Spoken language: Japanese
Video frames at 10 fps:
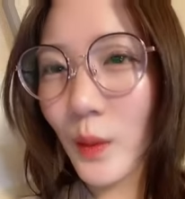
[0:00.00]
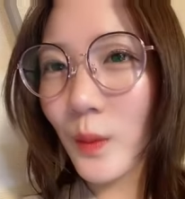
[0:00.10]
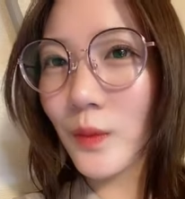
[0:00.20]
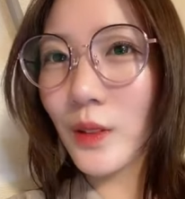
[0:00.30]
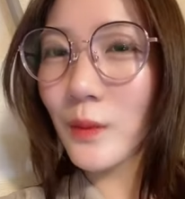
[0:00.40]

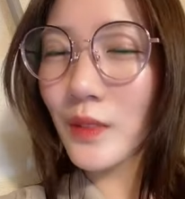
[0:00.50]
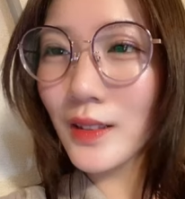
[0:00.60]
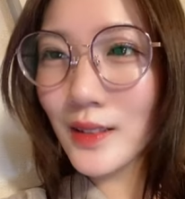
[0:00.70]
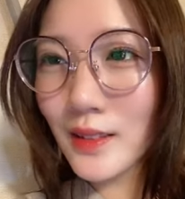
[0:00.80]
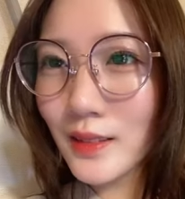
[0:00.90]
思いま
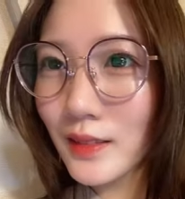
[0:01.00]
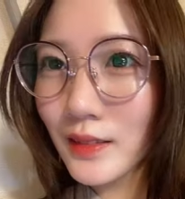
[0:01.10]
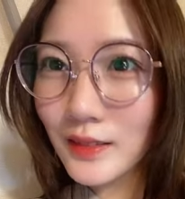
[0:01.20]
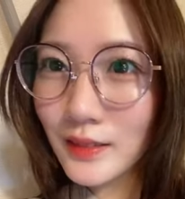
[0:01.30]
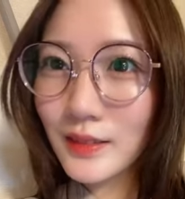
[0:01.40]
す
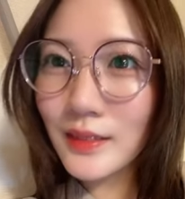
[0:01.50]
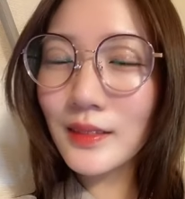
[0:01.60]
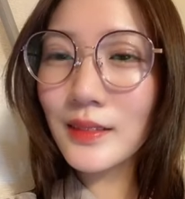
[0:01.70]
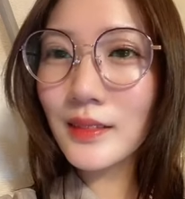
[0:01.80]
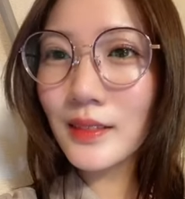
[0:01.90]

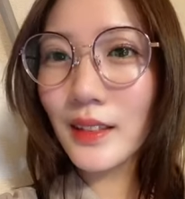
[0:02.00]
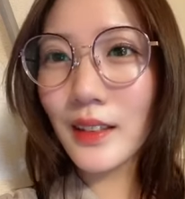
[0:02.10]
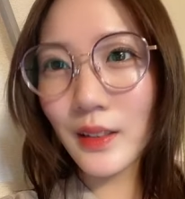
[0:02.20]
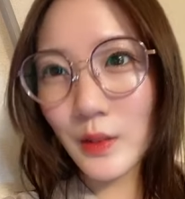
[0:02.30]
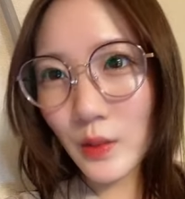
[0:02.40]

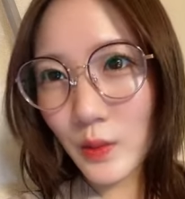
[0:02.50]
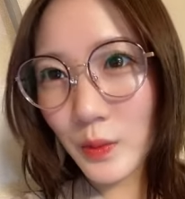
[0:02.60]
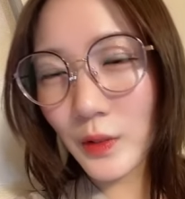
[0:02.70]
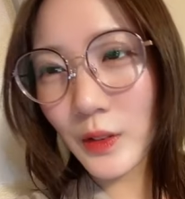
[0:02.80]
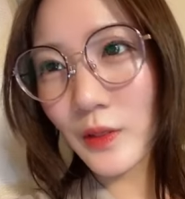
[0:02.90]
誕生
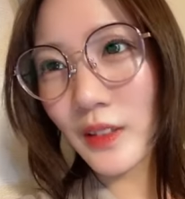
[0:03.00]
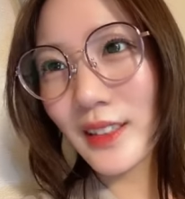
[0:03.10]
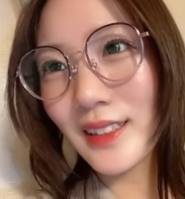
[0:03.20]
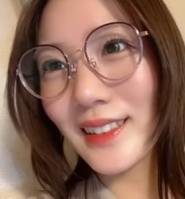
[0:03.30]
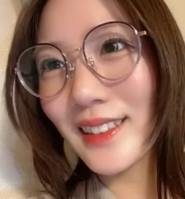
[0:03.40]
日お祝い
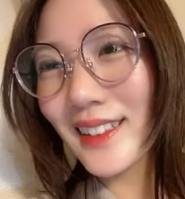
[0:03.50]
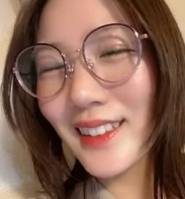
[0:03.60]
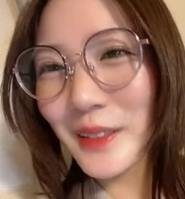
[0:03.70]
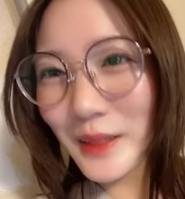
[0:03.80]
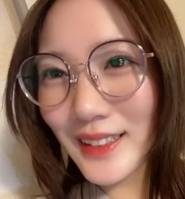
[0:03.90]
しに来
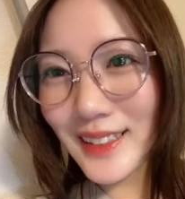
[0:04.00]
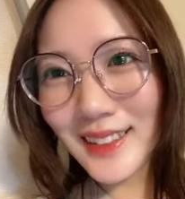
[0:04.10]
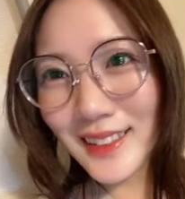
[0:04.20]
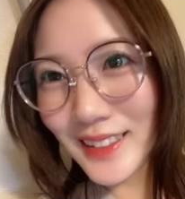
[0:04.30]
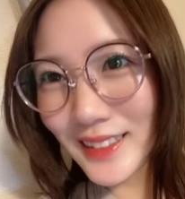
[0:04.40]
てほしい